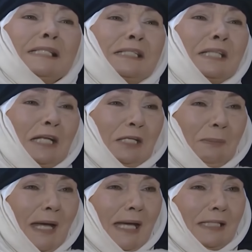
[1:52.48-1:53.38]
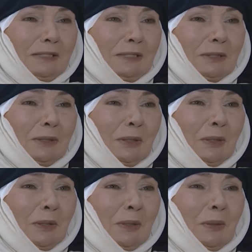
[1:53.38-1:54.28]
داء صدر العباد
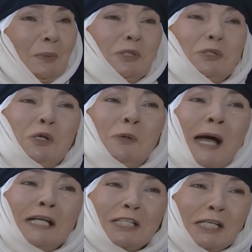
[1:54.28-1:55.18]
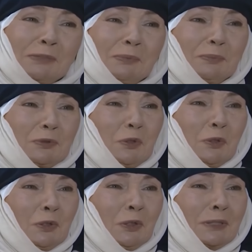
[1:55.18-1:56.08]
وجوع معشعش
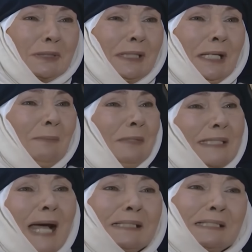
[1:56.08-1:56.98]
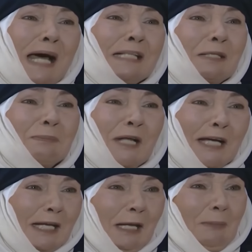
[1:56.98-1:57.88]
ببطونهم من تحت راس
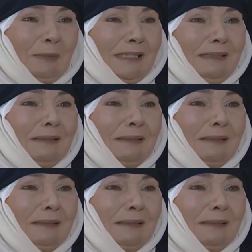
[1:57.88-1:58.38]
ابن عريبي